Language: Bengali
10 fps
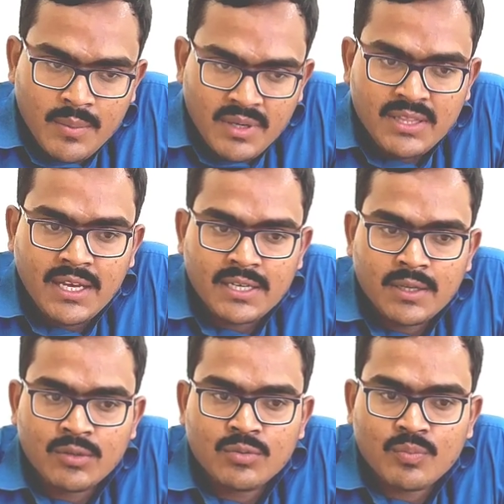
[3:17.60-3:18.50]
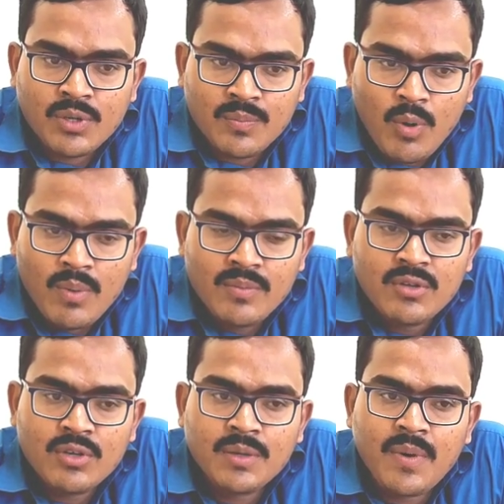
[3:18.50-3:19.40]
এমনিতেই একটা মানে প্রবলেম
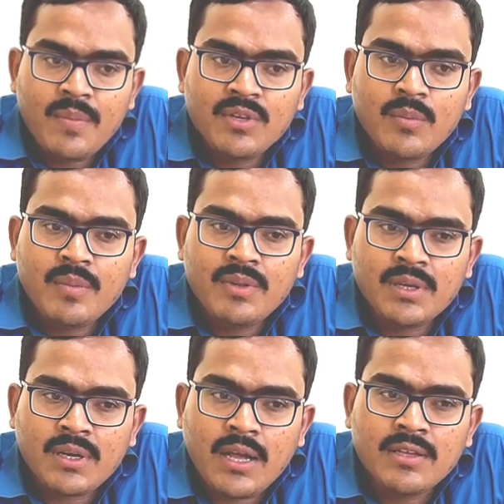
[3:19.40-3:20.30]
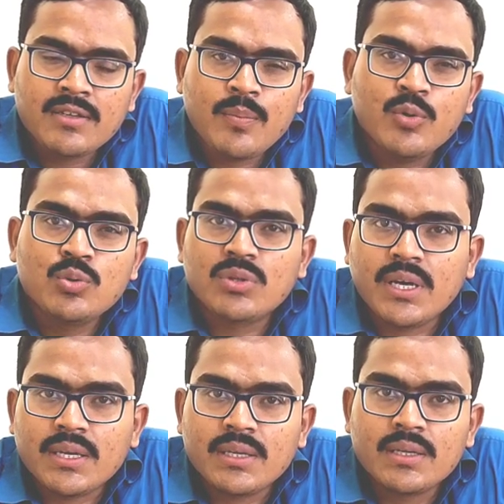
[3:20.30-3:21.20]
ছিল কি প্রাইভেট জবের মধ্যে কাজের চাপ প্রচুর
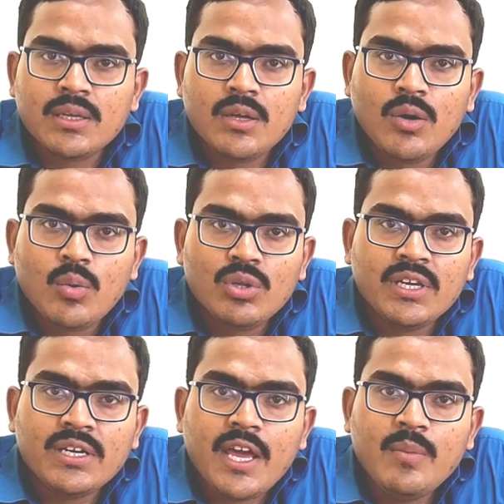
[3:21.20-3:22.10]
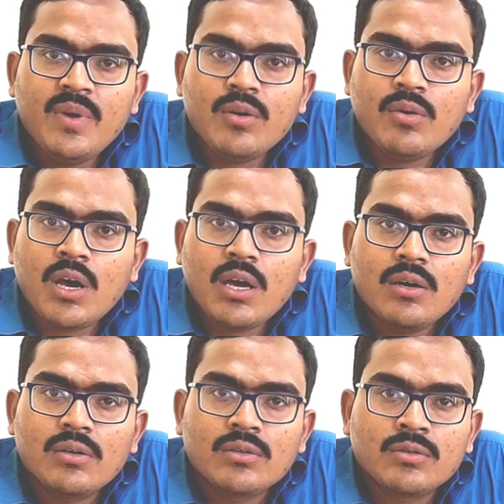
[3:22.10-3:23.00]
থাকে ও থেকে টাইম বের করা
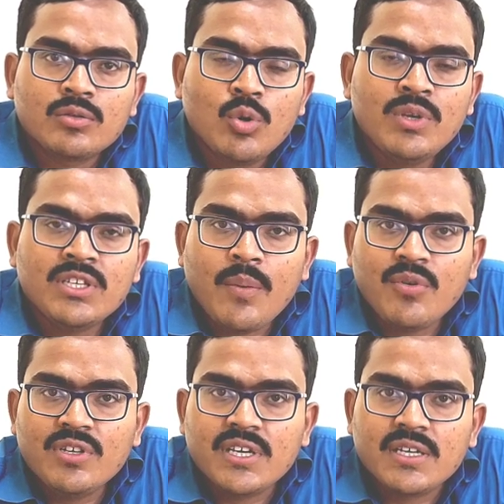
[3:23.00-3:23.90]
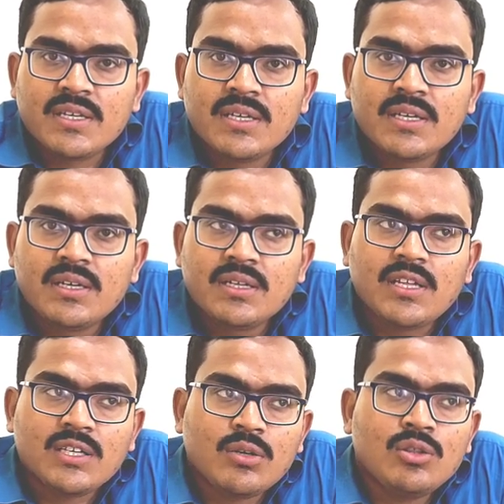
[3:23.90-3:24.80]
খুবই চাপ হয়ে যায়
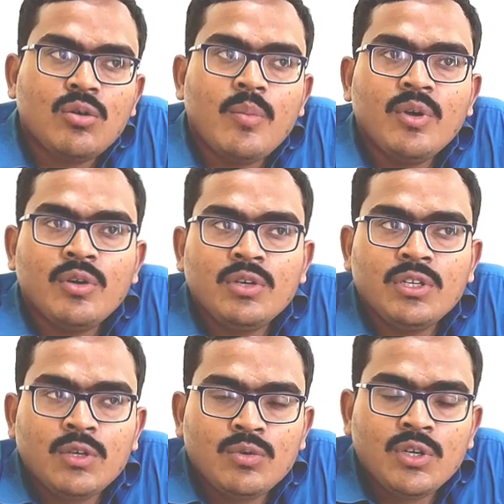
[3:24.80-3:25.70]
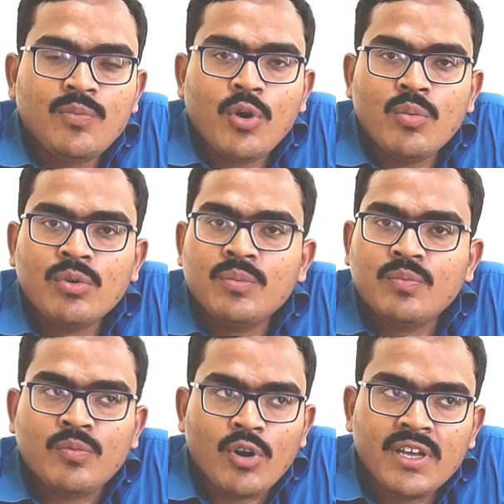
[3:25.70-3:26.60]
তা সত্ত্বেও আমি ওই ডিউটির পর
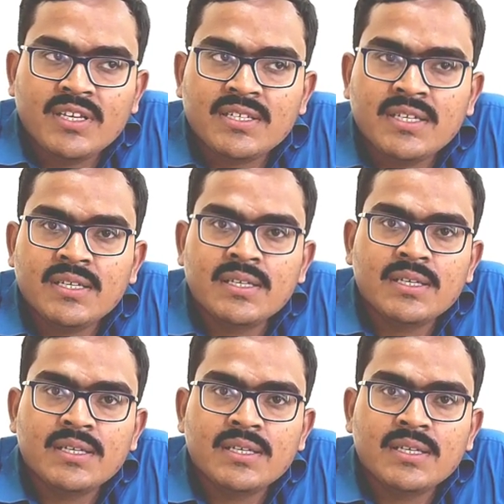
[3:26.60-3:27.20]
পরে এসে